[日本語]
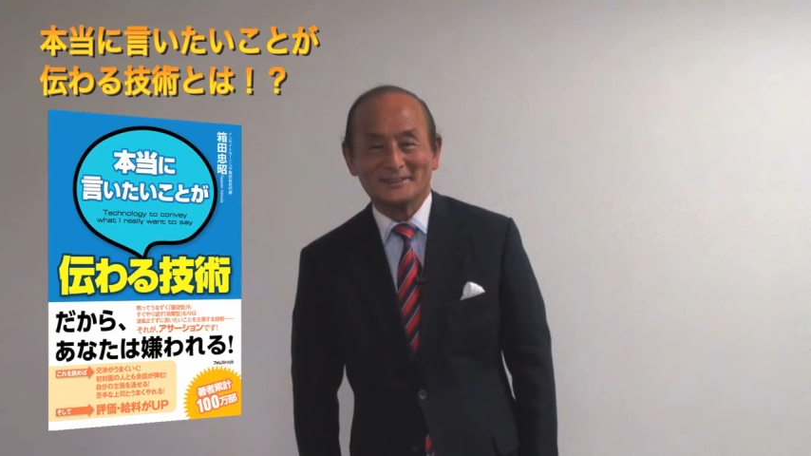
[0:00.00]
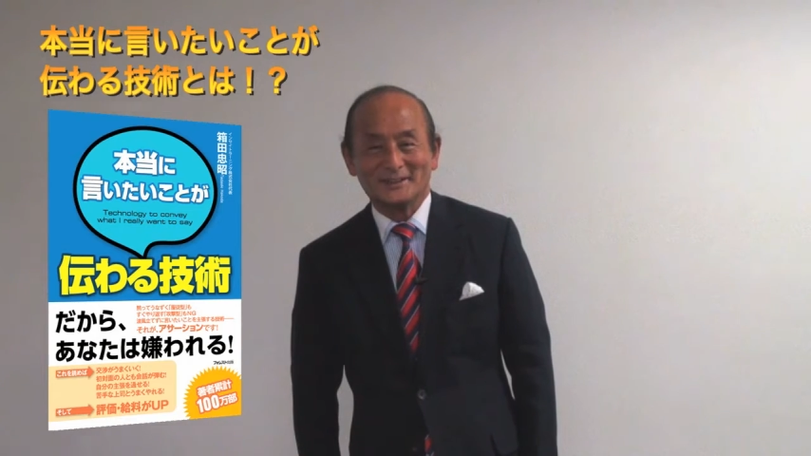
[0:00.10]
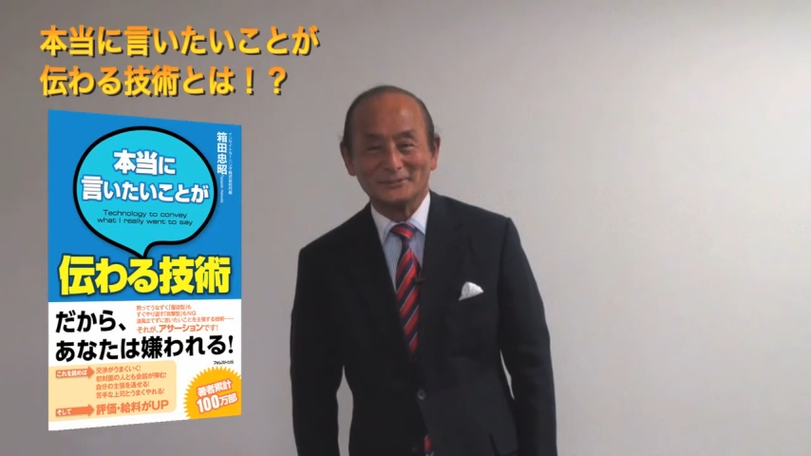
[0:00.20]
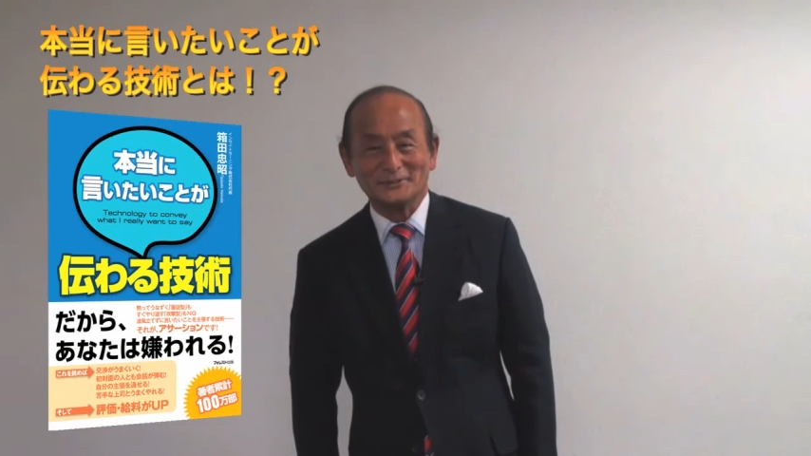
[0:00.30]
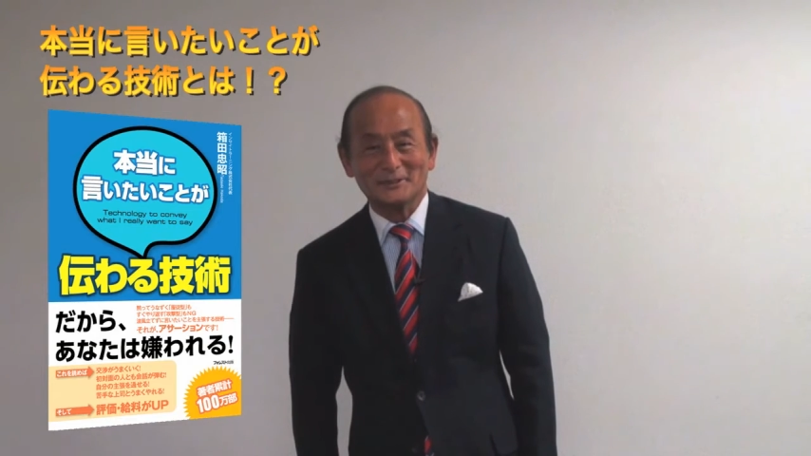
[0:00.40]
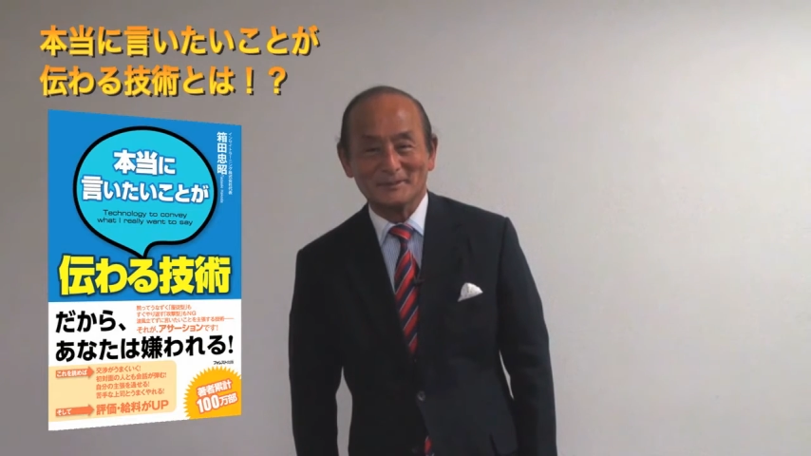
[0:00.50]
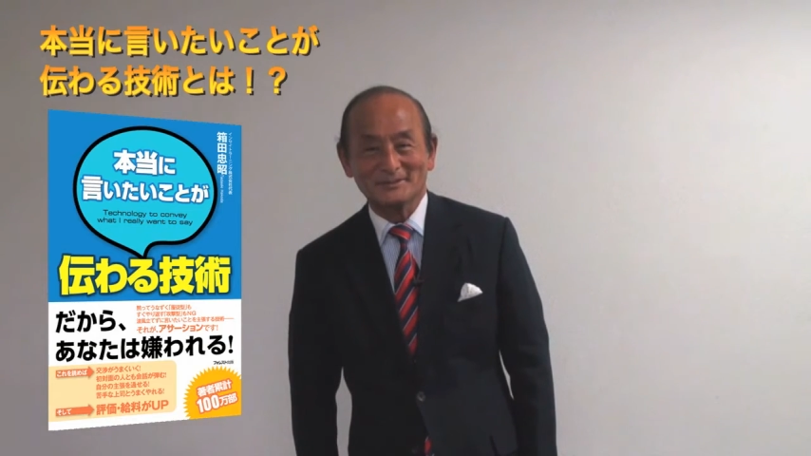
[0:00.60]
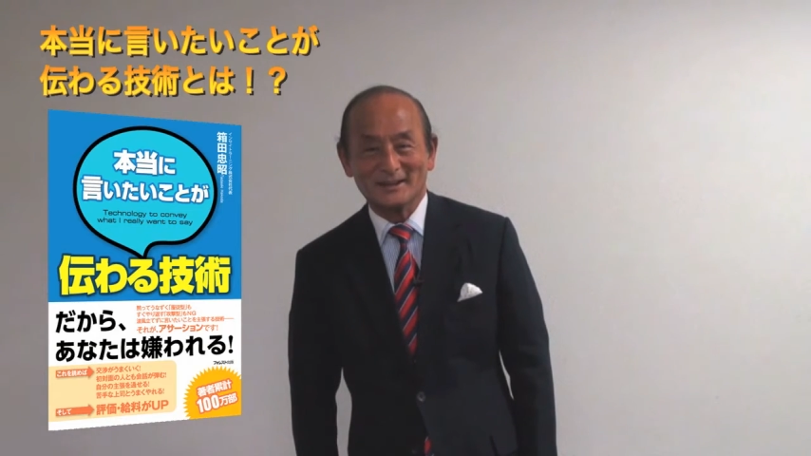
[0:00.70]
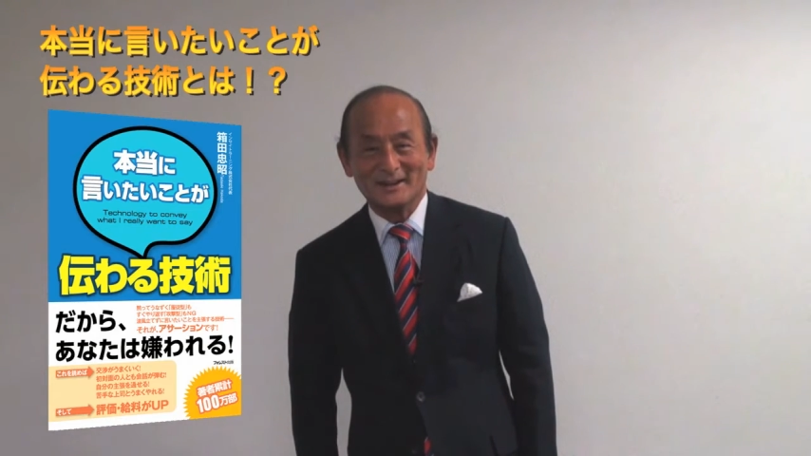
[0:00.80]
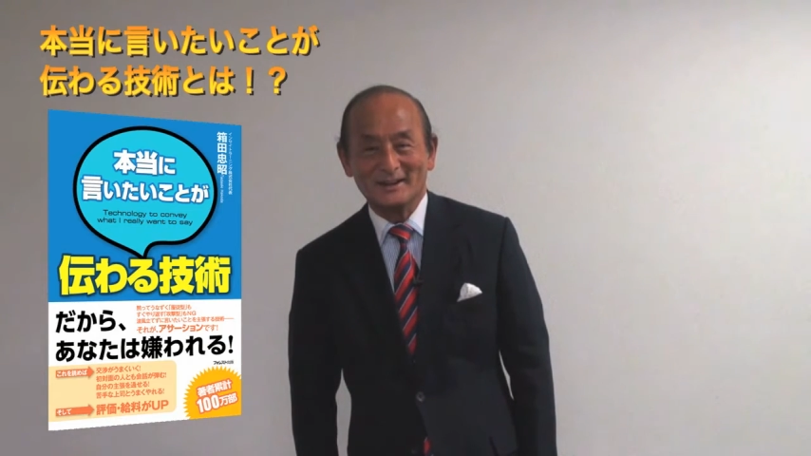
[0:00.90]
気づいてま
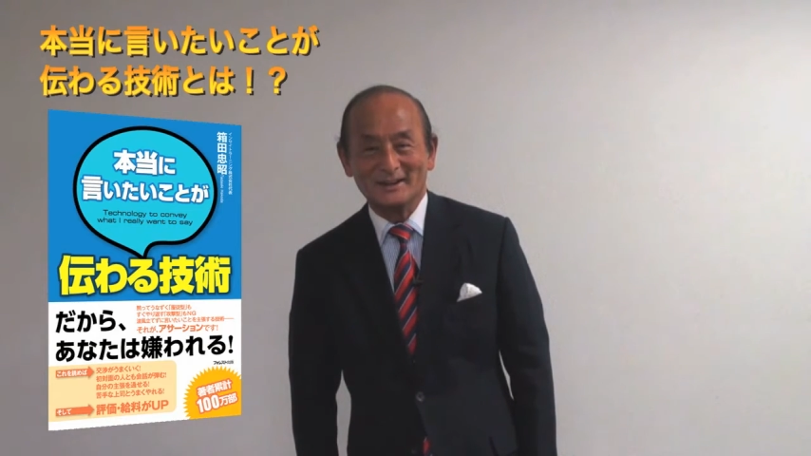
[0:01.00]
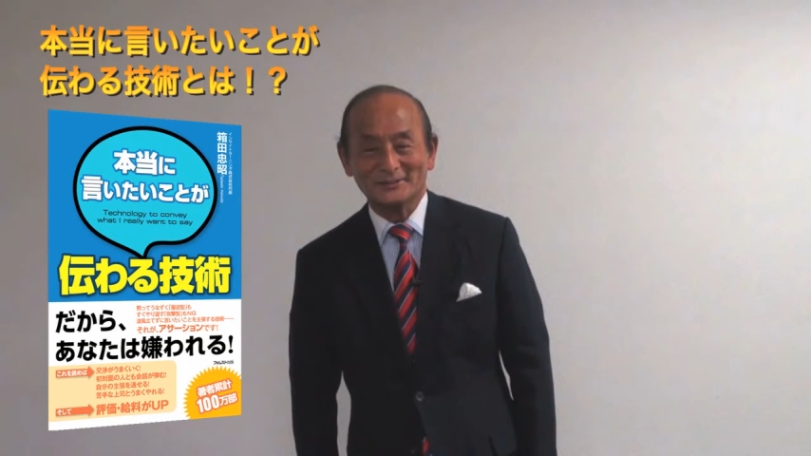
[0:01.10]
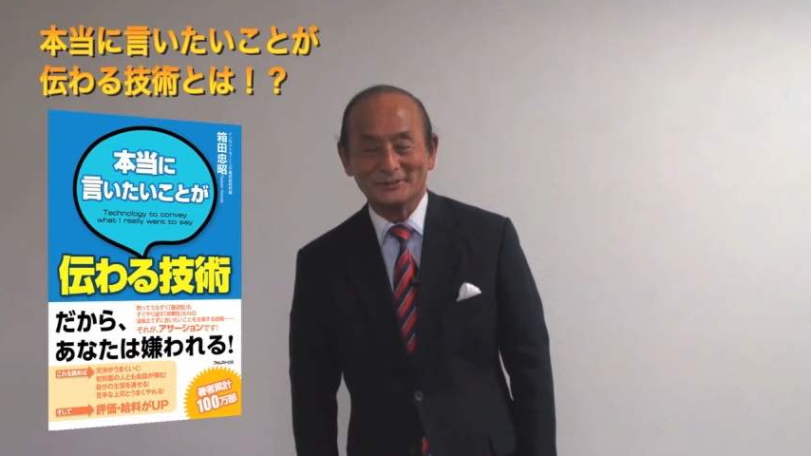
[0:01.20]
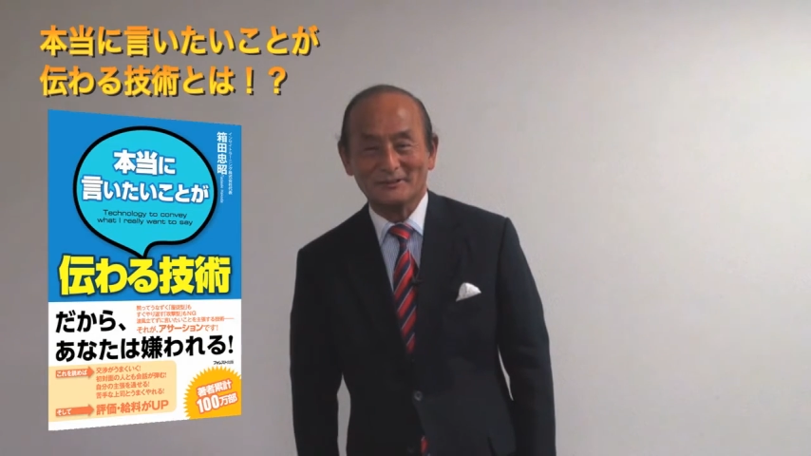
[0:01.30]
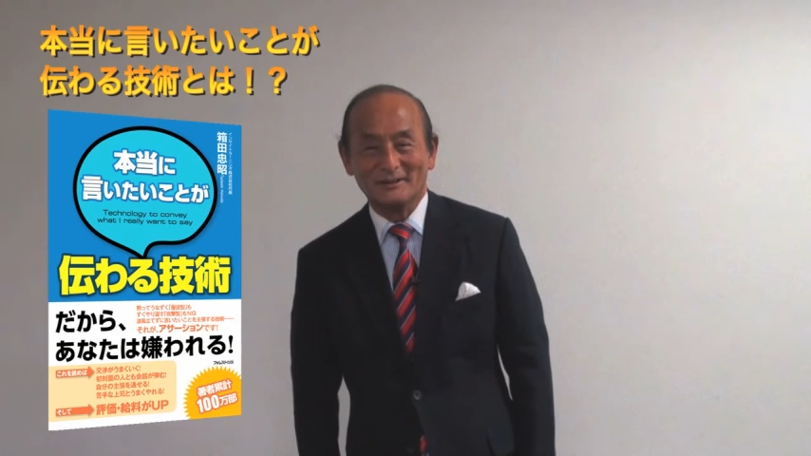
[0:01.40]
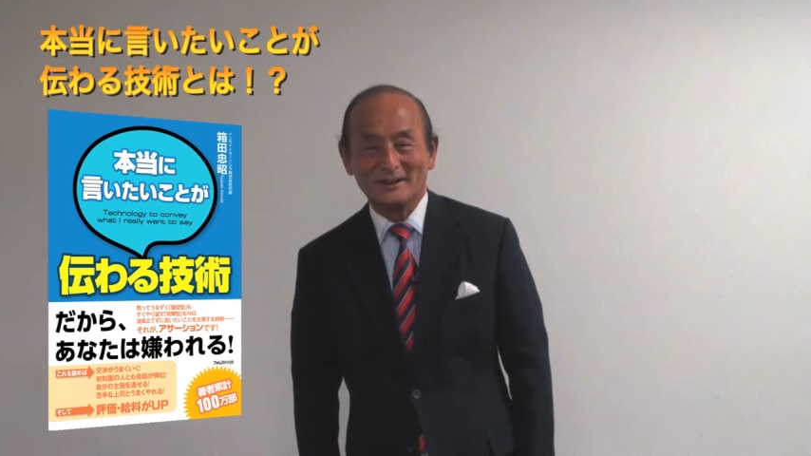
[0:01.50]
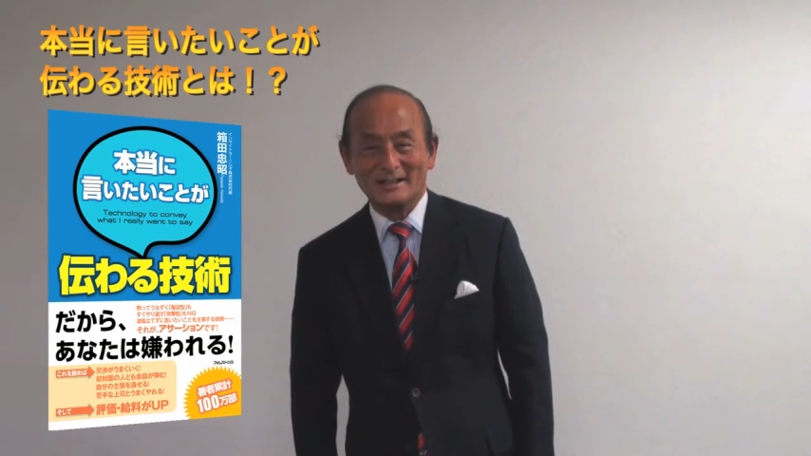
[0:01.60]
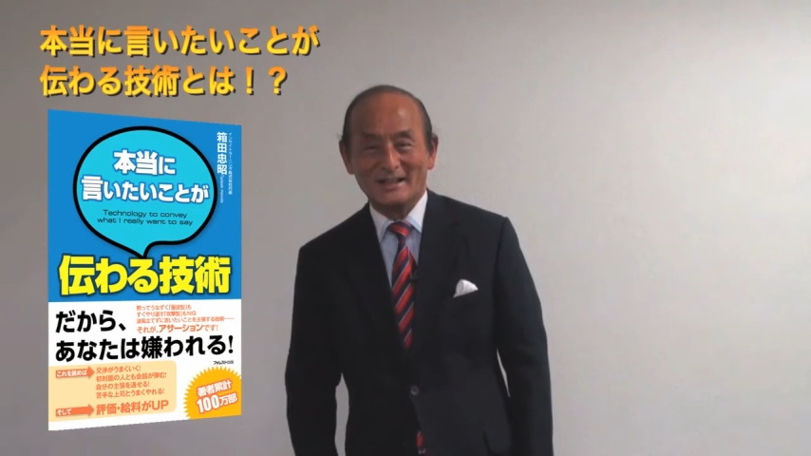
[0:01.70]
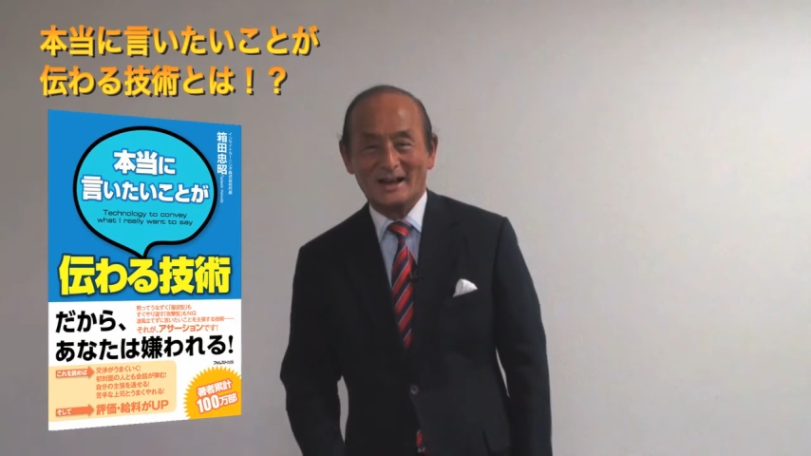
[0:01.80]
すかそれは